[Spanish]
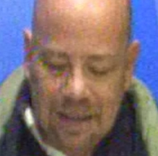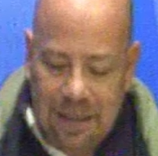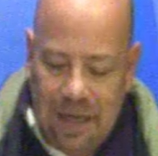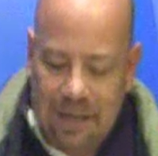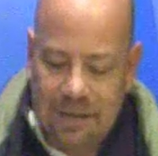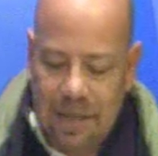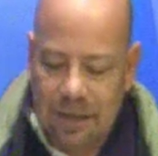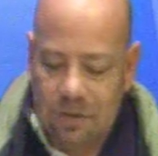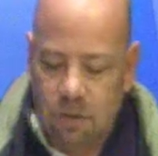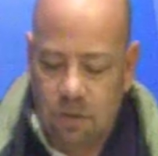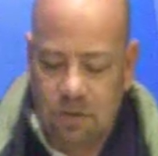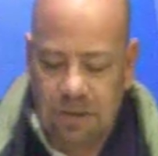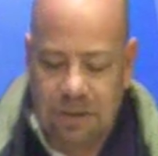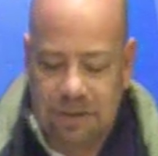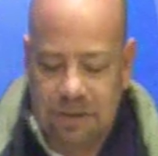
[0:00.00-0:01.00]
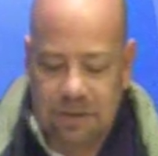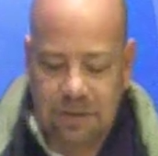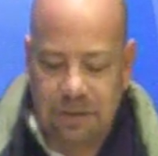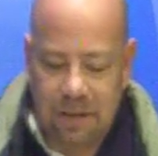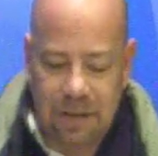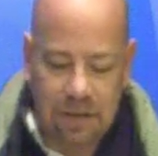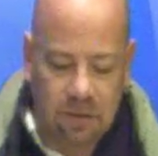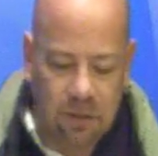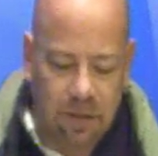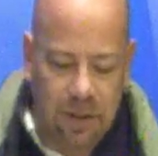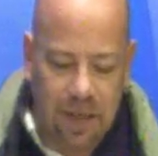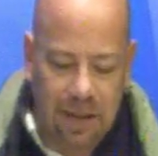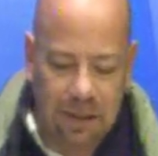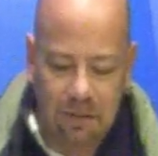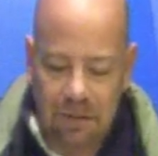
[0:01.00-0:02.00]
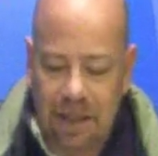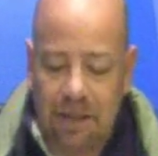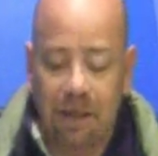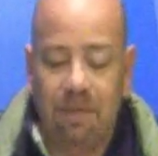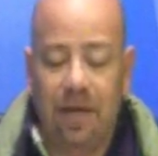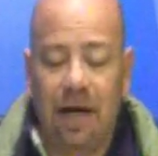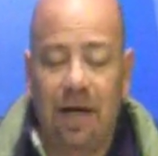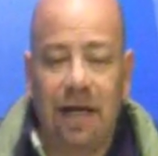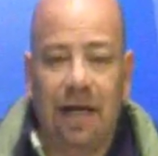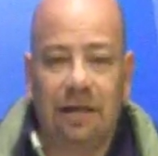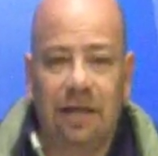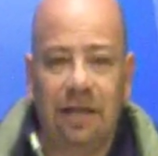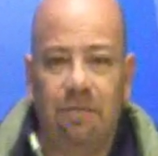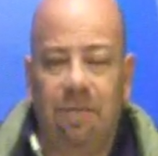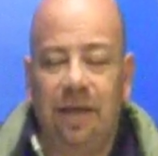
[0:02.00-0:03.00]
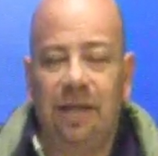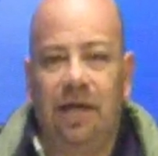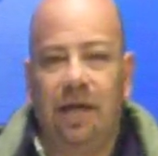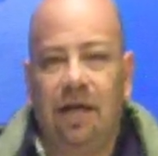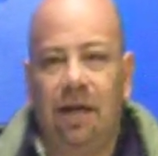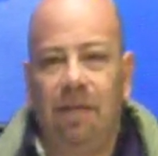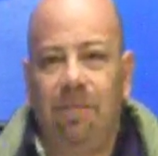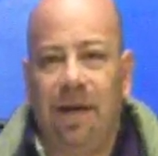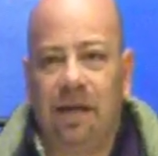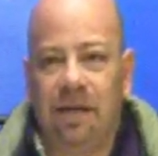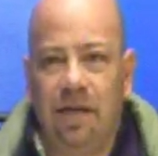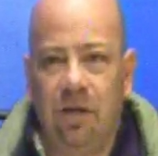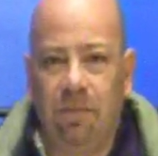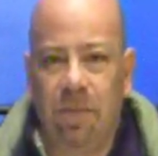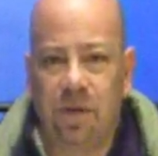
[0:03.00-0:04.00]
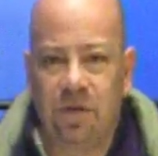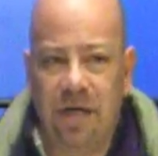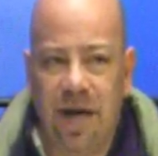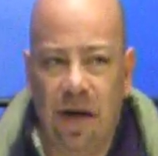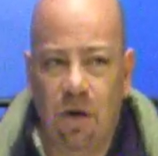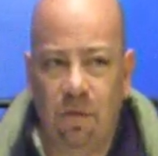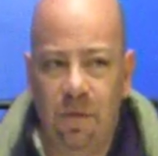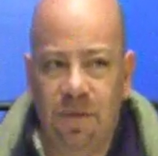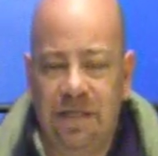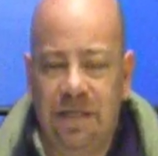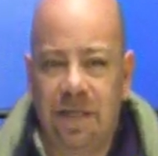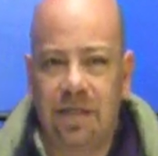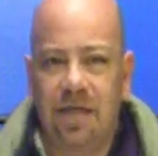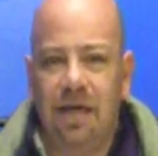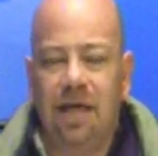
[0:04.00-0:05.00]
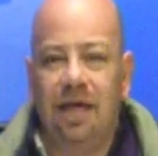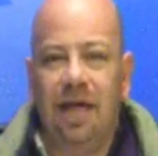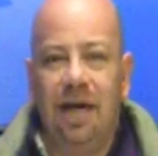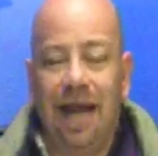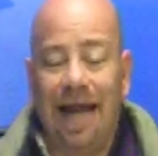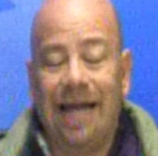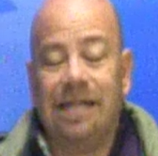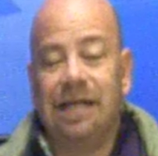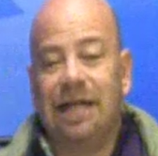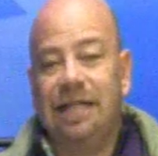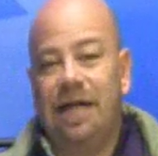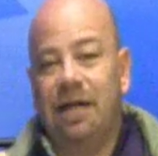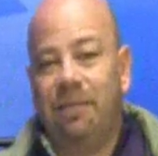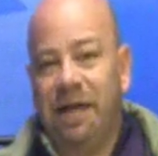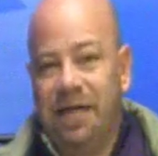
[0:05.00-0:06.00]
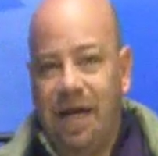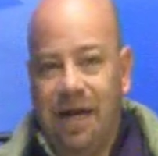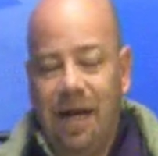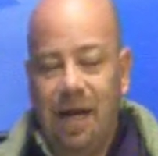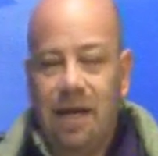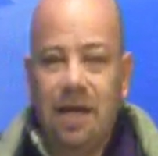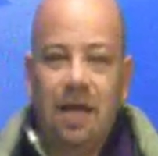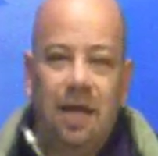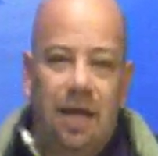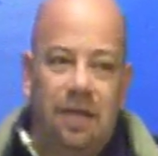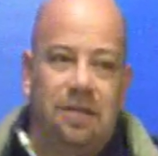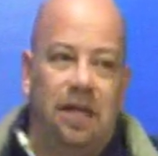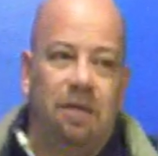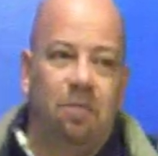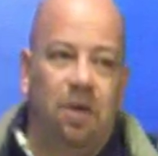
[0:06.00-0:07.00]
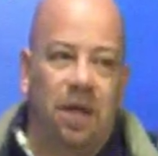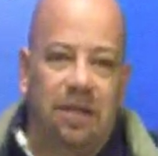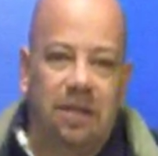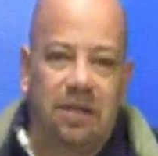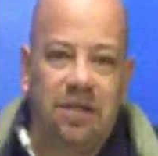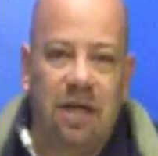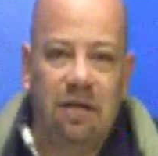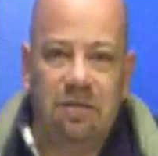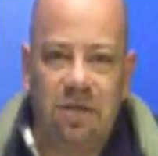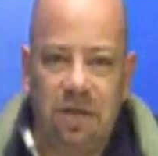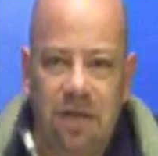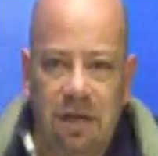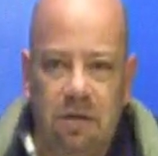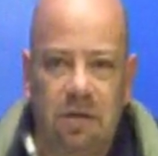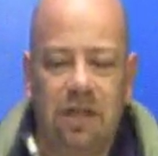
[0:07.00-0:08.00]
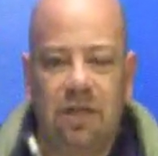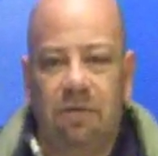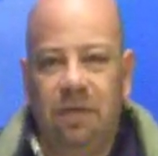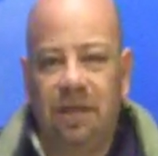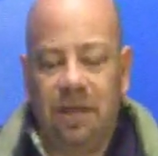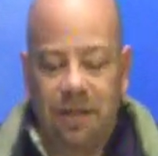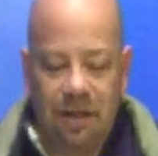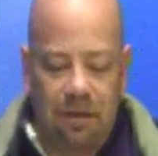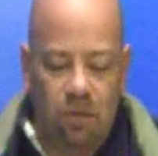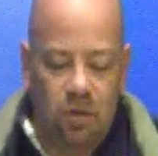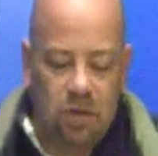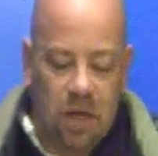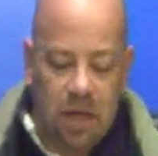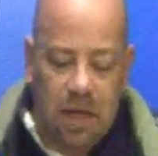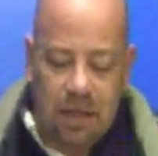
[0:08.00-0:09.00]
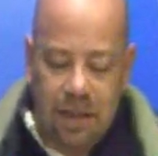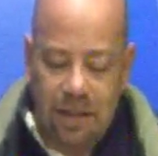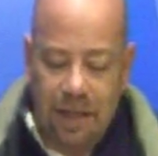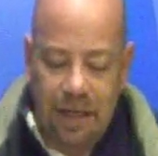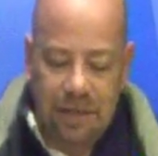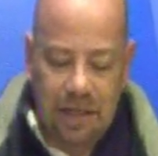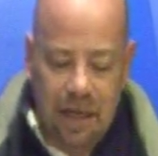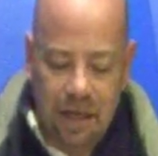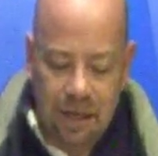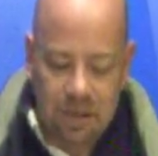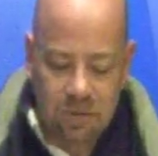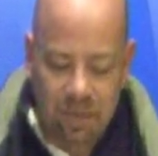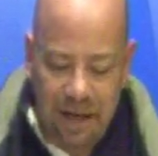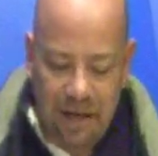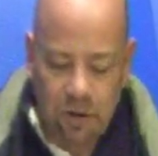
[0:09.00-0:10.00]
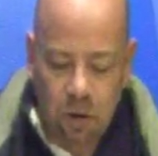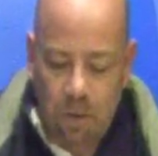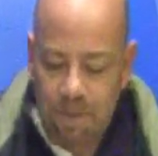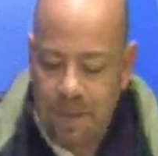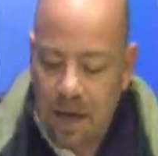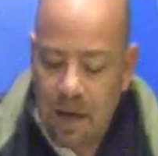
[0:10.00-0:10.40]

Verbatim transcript: Así las cosas dentro de la actividad. También la Liga TDP tiene partido, pero será como visitante. Y en la agenda del día de mañana, este equipo de la tercera división del Corre, también tendremos detalles al respecto.